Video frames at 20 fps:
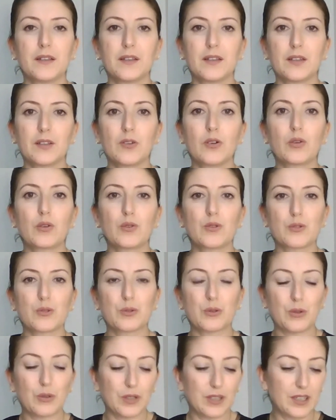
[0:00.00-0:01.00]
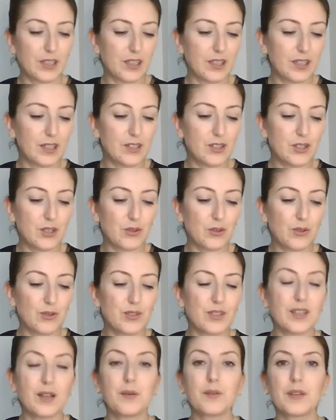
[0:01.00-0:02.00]
e, gökyüzü olayı
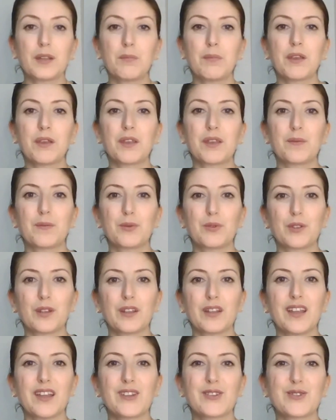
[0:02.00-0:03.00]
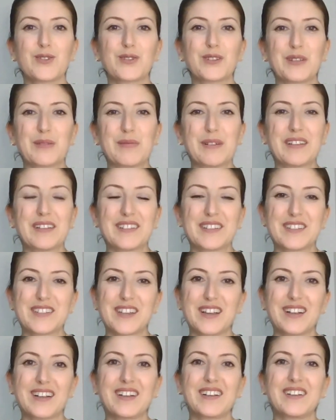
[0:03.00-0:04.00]
yaşanıyorsa demek ki buradan en çok
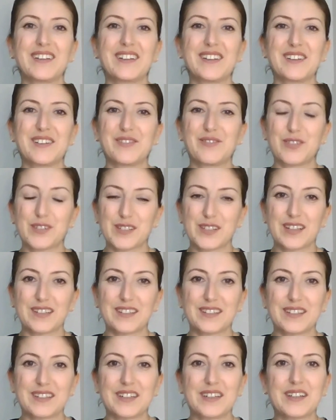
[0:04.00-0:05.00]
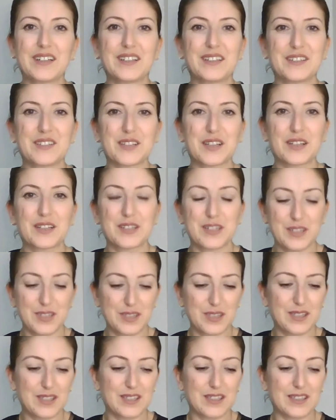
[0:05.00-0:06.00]
nemalanacak, e, fırsatları yakalayacak
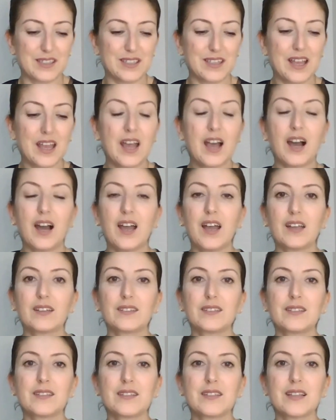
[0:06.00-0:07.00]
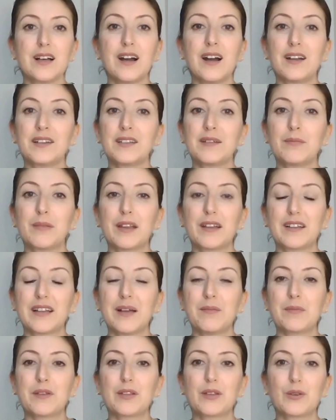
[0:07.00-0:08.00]
kişi sizsiniz. Hayatınızda ani
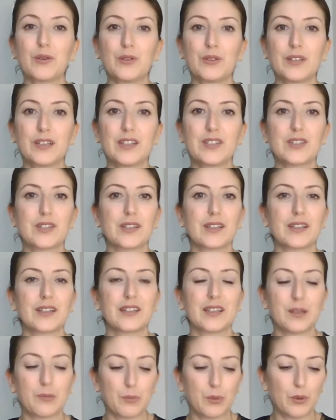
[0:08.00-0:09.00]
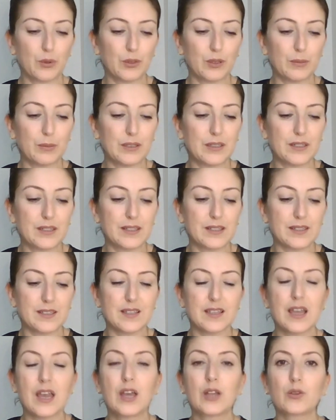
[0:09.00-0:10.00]
beklenmedik yön değişikleri yapıyor
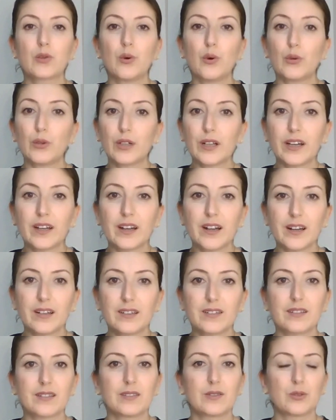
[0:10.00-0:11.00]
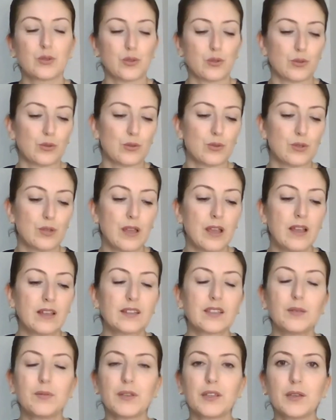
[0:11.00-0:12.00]
olabilirsiniz. Doğru kararlar alıyorsunuz.
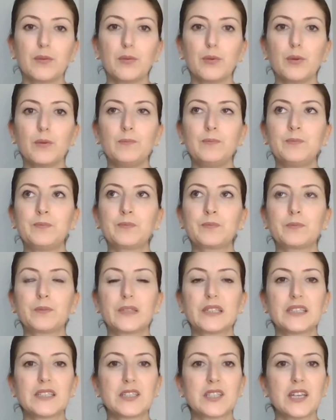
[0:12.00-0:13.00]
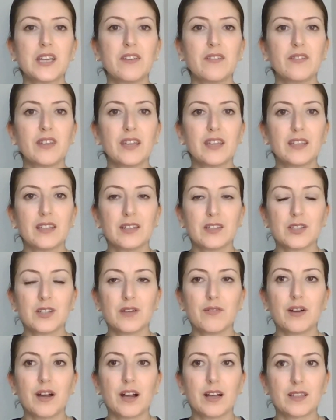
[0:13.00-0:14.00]
Tabii ki bu birinci ev ve
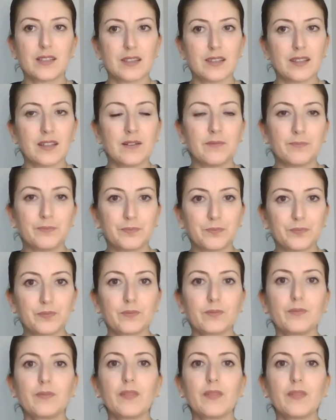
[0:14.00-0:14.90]
yedinci ev aksına